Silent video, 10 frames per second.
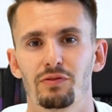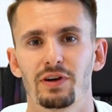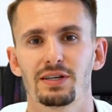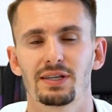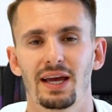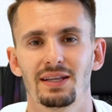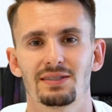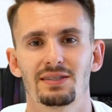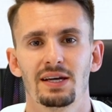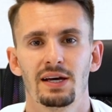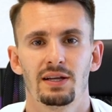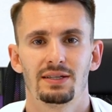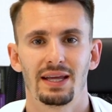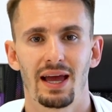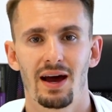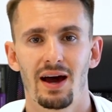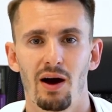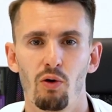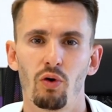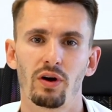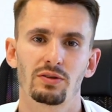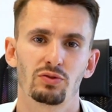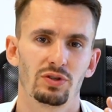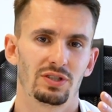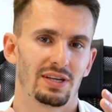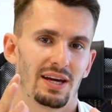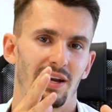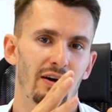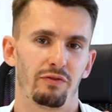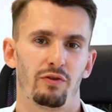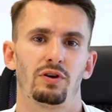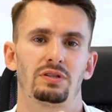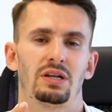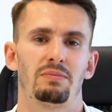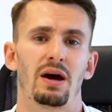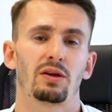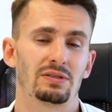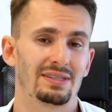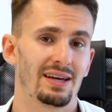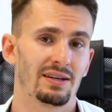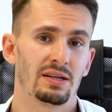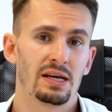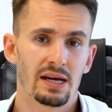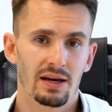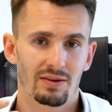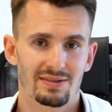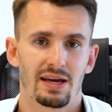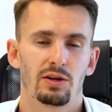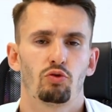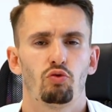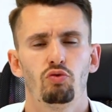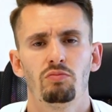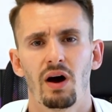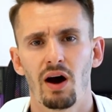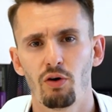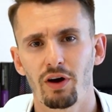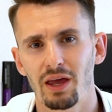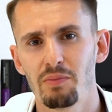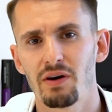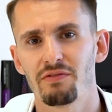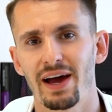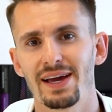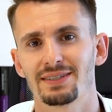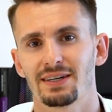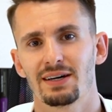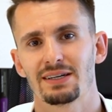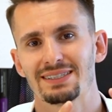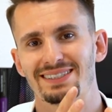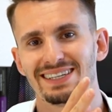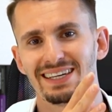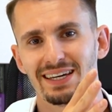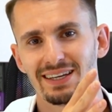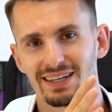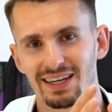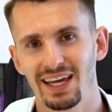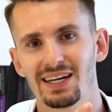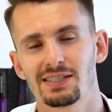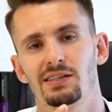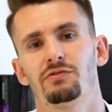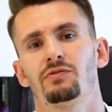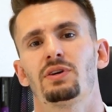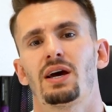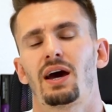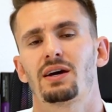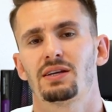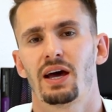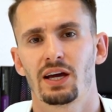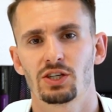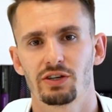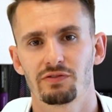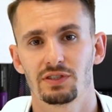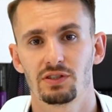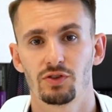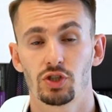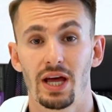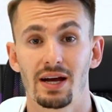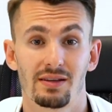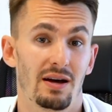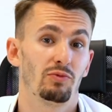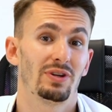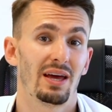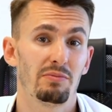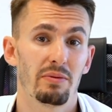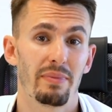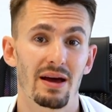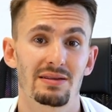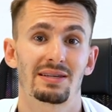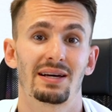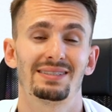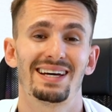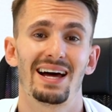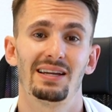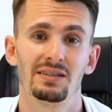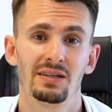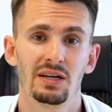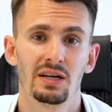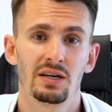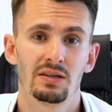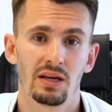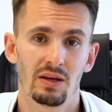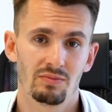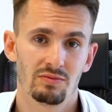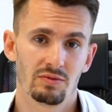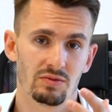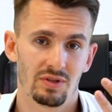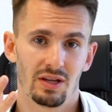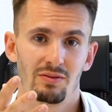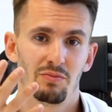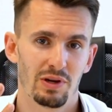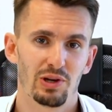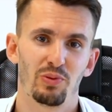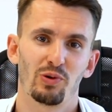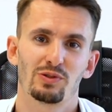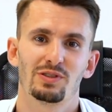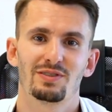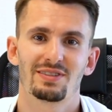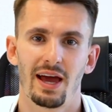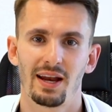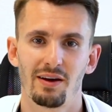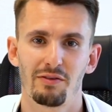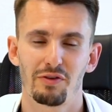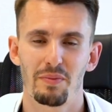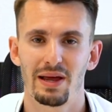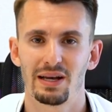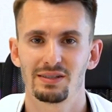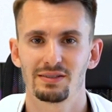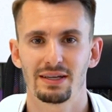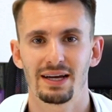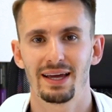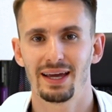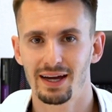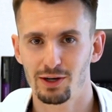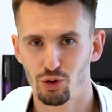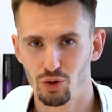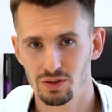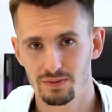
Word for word: vielleicht kennst, der auch durch seinen Erfolg, seine Macht und seinen, seinen Ruhm auch immer weiter die negativen Charaktereigenschaften sich verstärkt haben und er immer mehr Skandale in den Mittelpunkt seiner vermeintlichen Karriere rückt.